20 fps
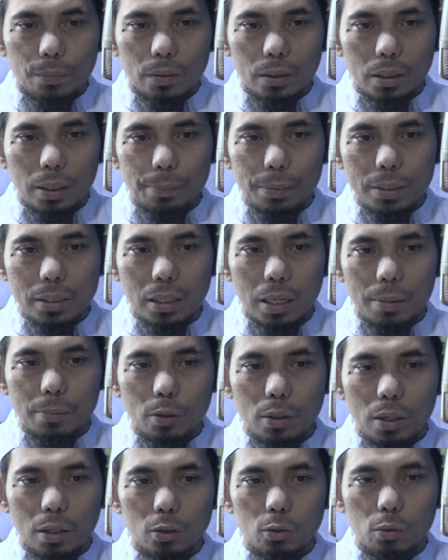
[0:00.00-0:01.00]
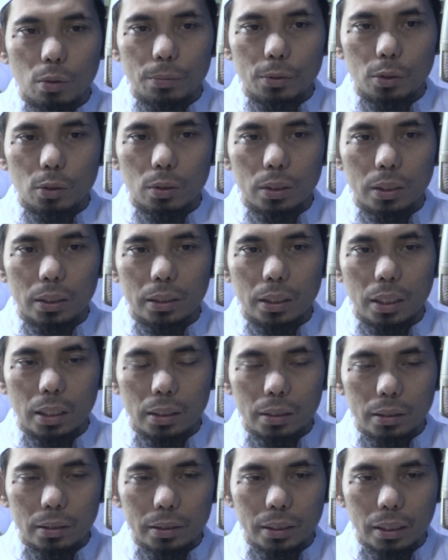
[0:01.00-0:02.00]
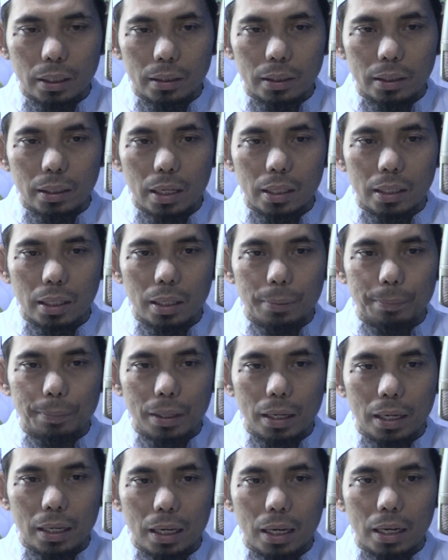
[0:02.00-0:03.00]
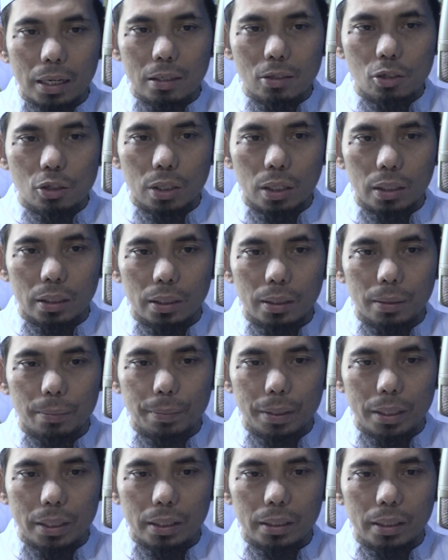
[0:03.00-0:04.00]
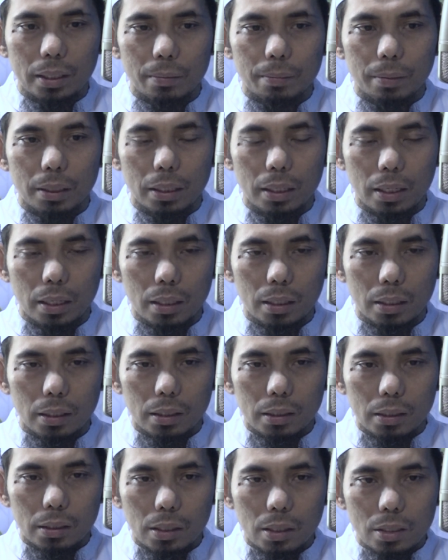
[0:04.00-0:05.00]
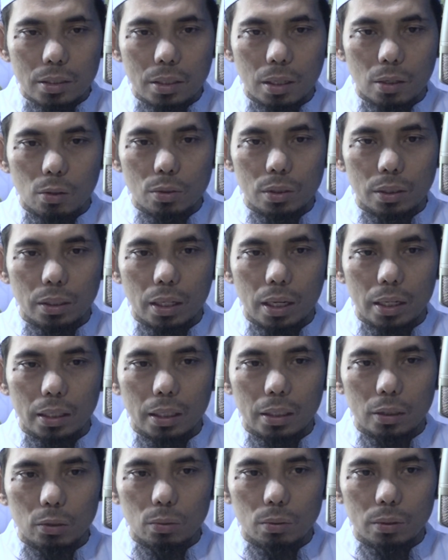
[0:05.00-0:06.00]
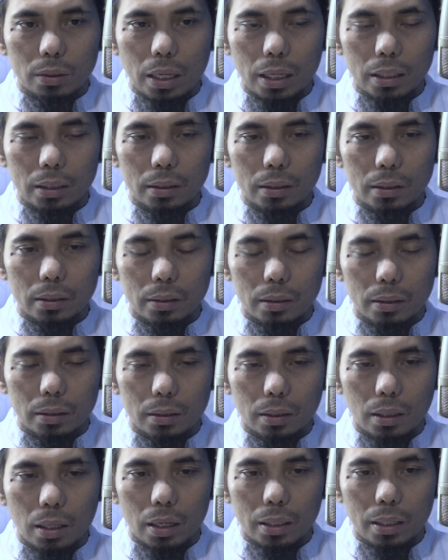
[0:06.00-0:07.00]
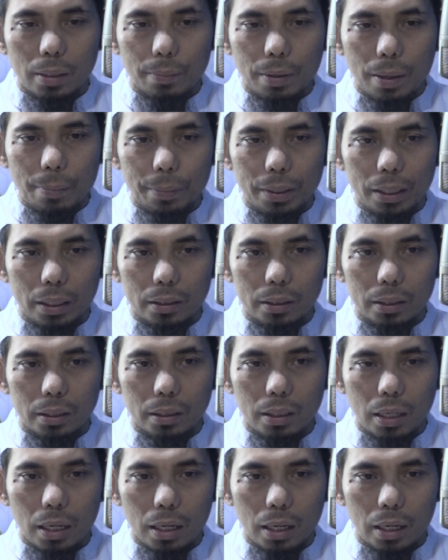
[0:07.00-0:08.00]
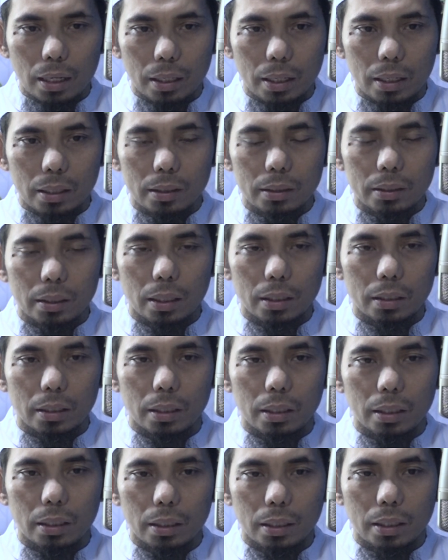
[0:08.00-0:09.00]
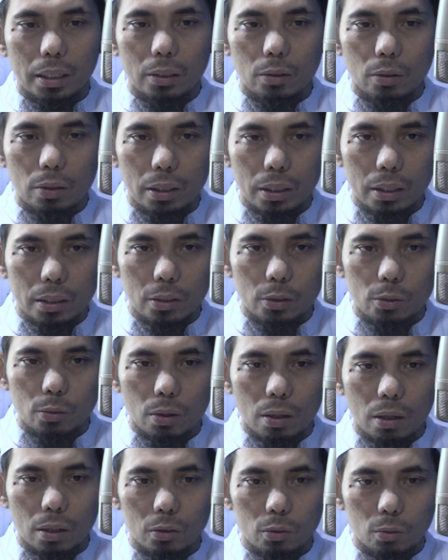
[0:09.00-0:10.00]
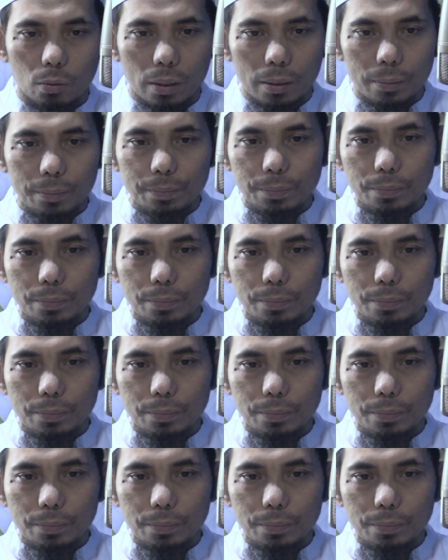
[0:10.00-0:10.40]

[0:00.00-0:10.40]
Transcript: Tapi selama orang tua menyuruh kita dan tidak ada pelarangan syar'i padanya, maka seharusnya anak itu taat terhadap apa yang diarahkan yang diinginkan oleh kedua orang tua.